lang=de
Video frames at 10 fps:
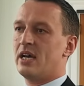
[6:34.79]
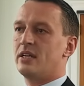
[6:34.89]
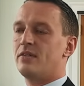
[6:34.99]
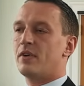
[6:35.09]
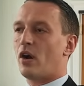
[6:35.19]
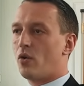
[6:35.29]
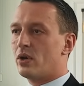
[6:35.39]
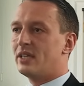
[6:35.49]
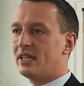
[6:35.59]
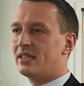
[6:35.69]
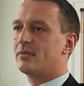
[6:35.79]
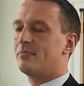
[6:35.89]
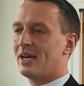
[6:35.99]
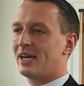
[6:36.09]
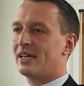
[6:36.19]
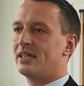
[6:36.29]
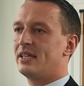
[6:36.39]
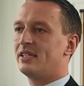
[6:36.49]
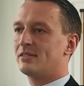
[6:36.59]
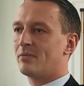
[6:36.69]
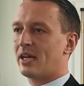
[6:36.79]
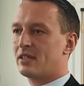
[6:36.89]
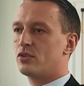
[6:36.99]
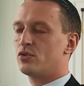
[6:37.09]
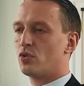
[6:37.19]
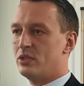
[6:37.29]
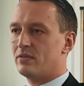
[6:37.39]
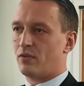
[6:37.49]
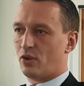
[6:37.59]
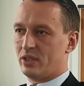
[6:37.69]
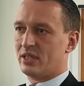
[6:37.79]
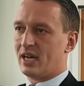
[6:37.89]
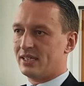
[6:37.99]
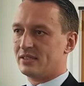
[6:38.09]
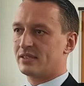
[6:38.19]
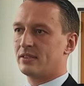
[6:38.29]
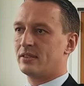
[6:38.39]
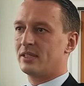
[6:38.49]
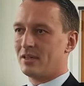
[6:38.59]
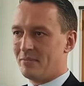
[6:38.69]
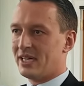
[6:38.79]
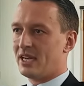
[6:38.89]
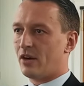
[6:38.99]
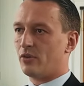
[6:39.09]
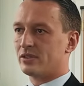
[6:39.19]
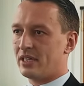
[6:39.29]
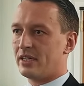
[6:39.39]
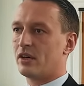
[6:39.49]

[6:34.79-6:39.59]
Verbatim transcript: die wir auch nicht mehr in diesem Land dulden wollen als kriminelle Ausländer.